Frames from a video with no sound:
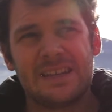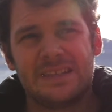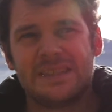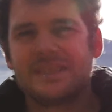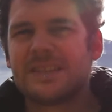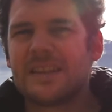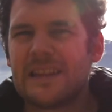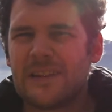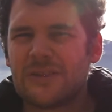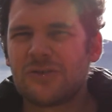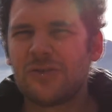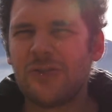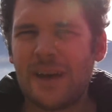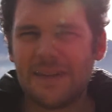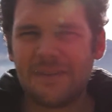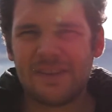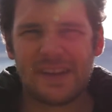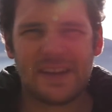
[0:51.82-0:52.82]
diese
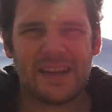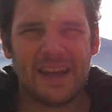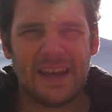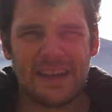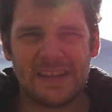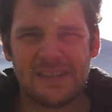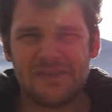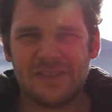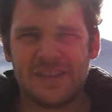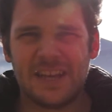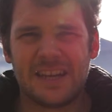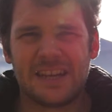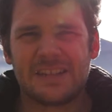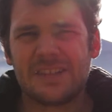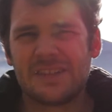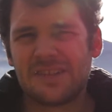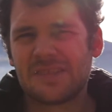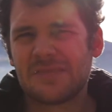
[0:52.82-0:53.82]
Klausur, an, an die wir
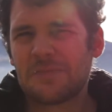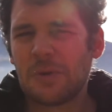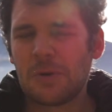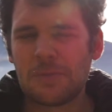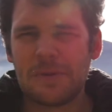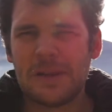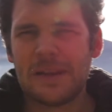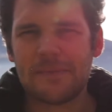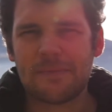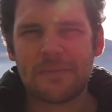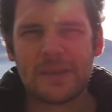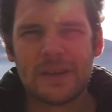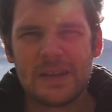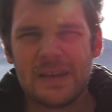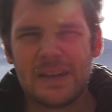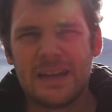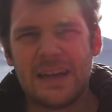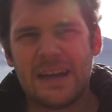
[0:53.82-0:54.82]
denken, dieses Problem.
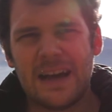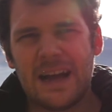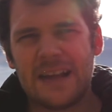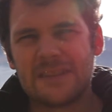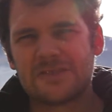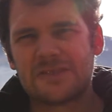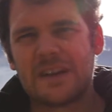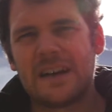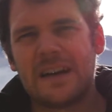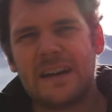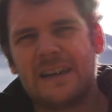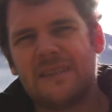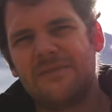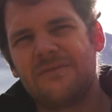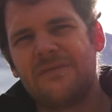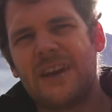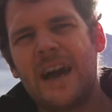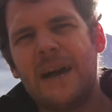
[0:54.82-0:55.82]
Also
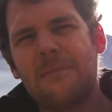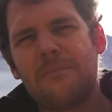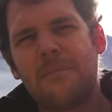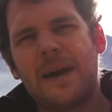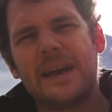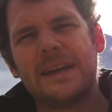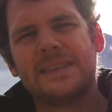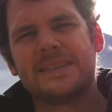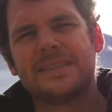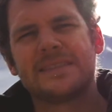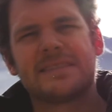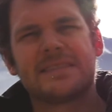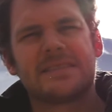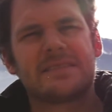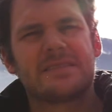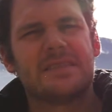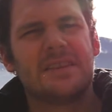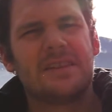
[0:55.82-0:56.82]
wir haben
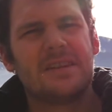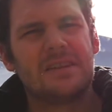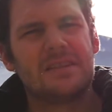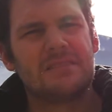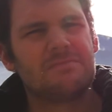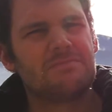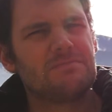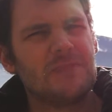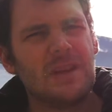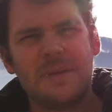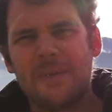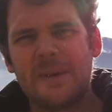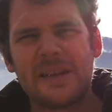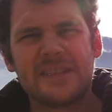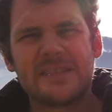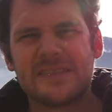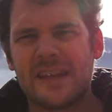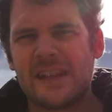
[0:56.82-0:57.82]
meistens
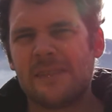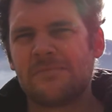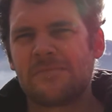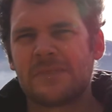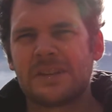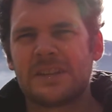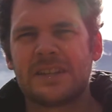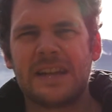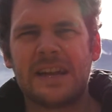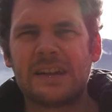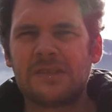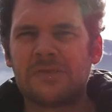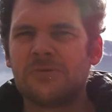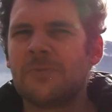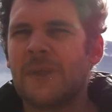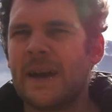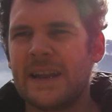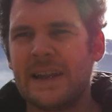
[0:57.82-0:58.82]
immer dieselben
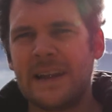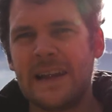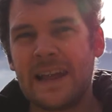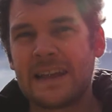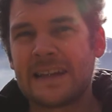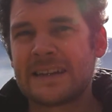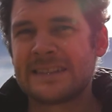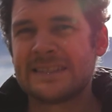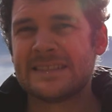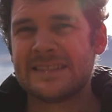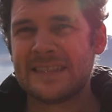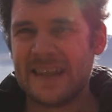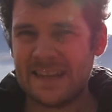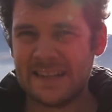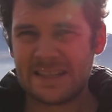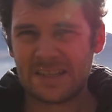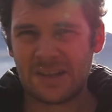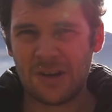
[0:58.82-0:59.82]
Gedanken über einen längeren
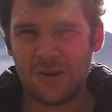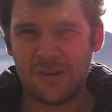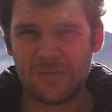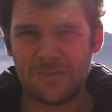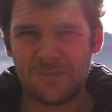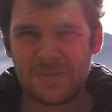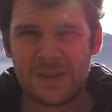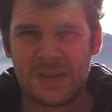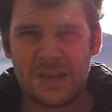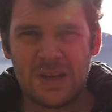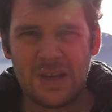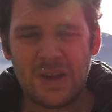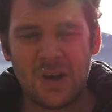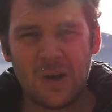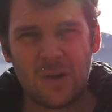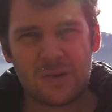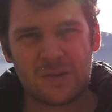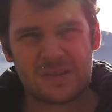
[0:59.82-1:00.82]
Zeitraum.
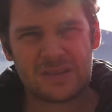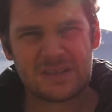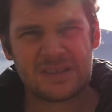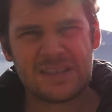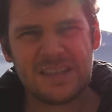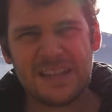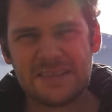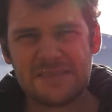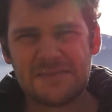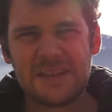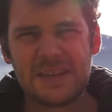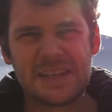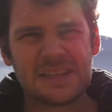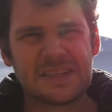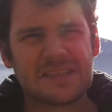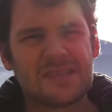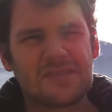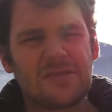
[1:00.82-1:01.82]
Und
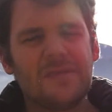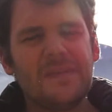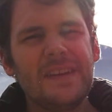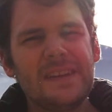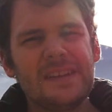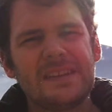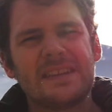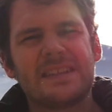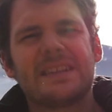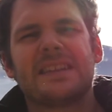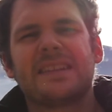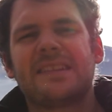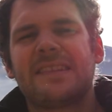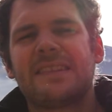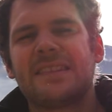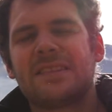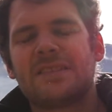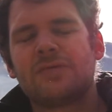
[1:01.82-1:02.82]
deswegen ist es so wichtig,
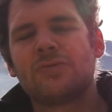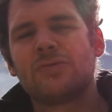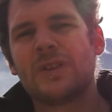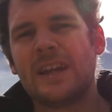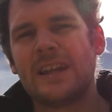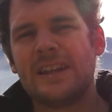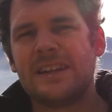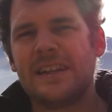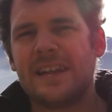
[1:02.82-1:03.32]
dass du deine